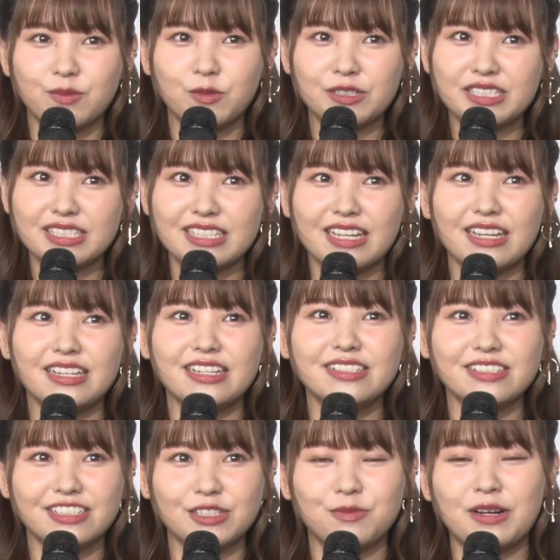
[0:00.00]
い、もしたいで
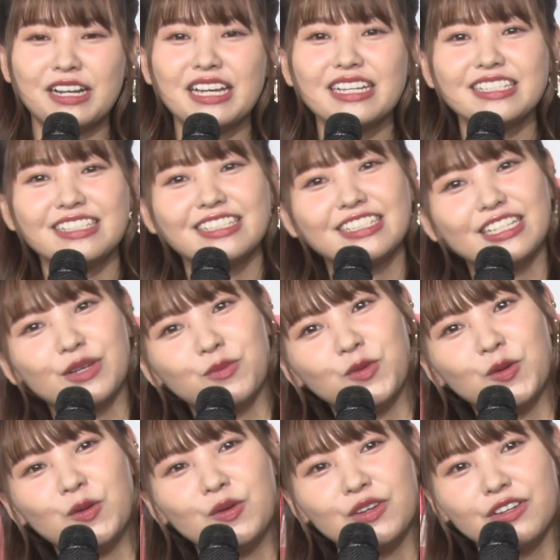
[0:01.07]
すしバラエティーで
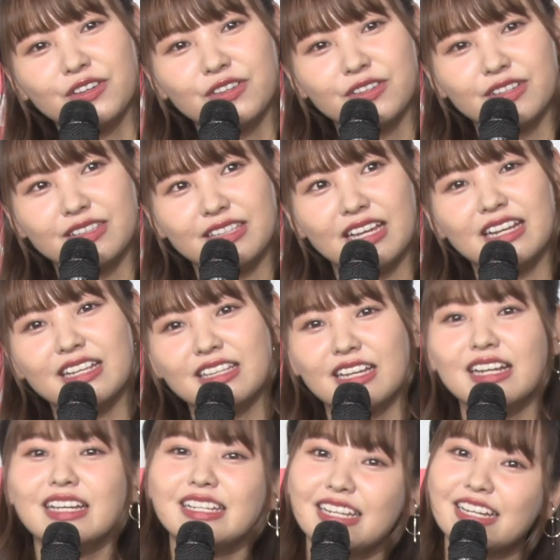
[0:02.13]
も出れた
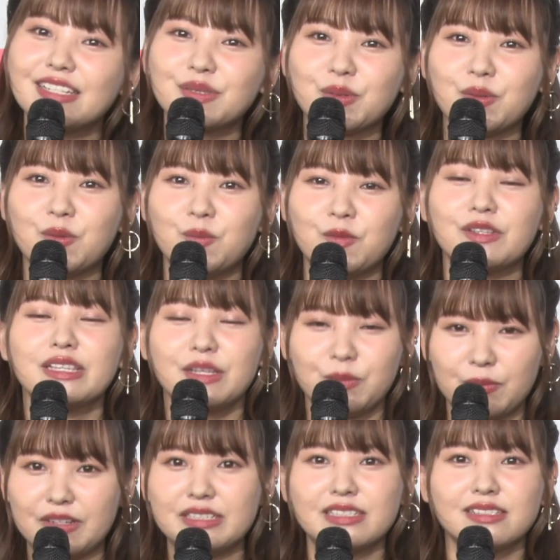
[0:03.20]
らいいなと思って
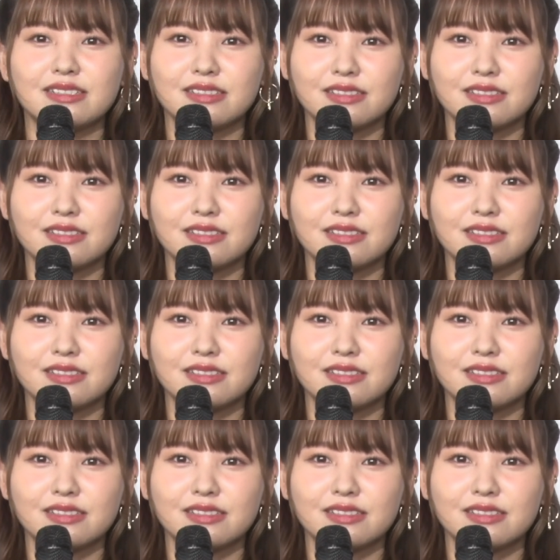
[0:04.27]
ます